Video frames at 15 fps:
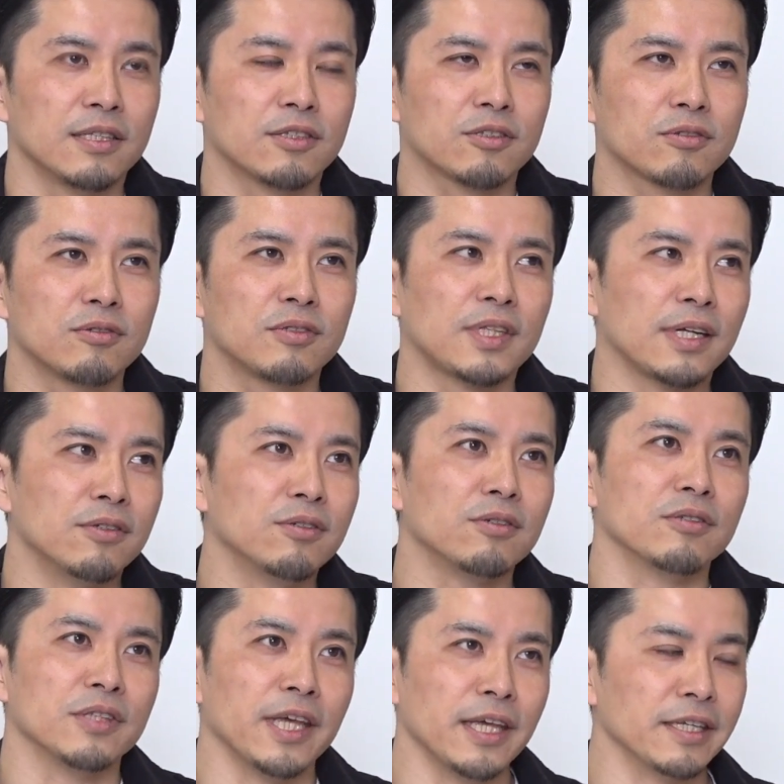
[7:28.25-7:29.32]
作った
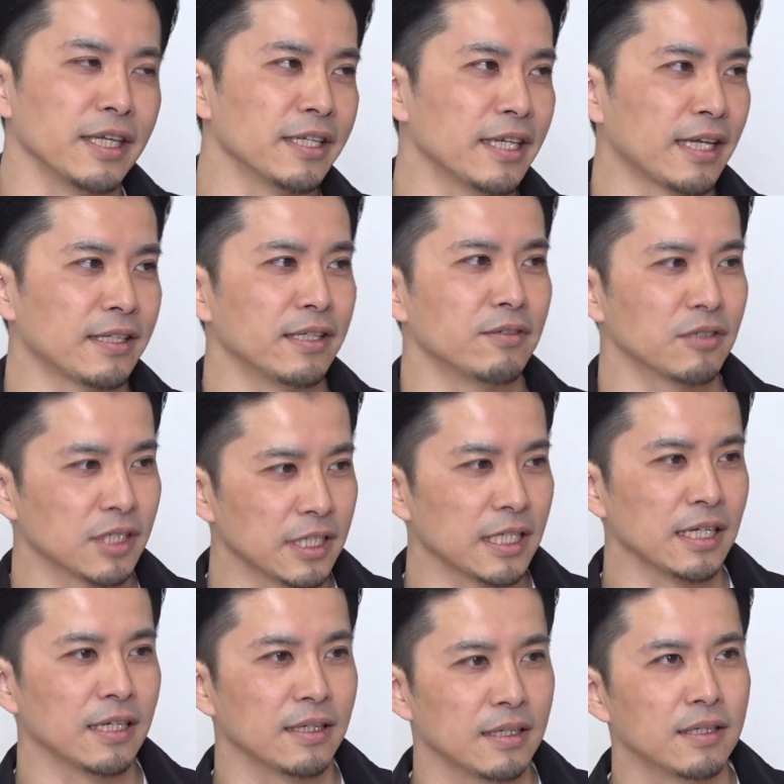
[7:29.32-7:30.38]
ルールで演劇やってるし